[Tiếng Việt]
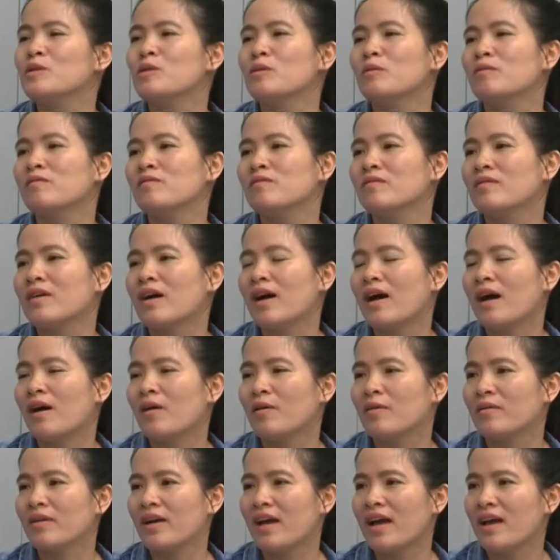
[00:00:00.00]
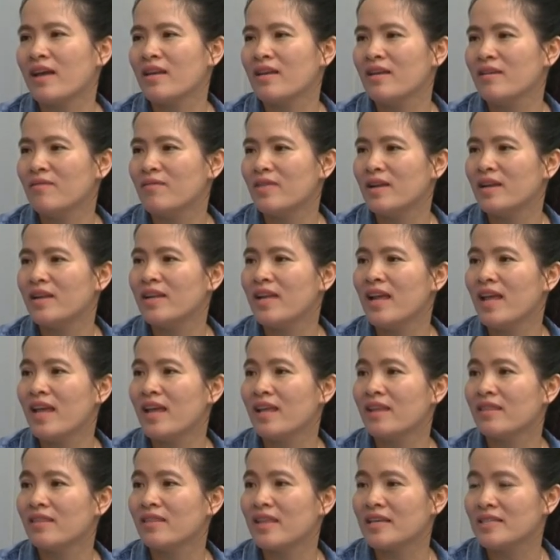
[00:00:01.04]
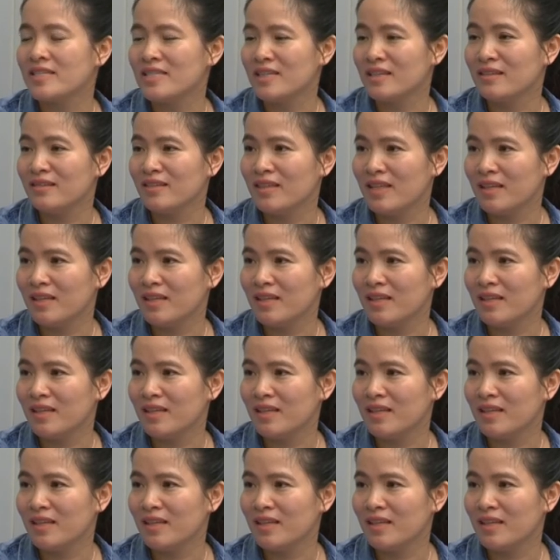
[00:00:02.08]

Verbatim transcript: trung vào cái vấn đề tài chính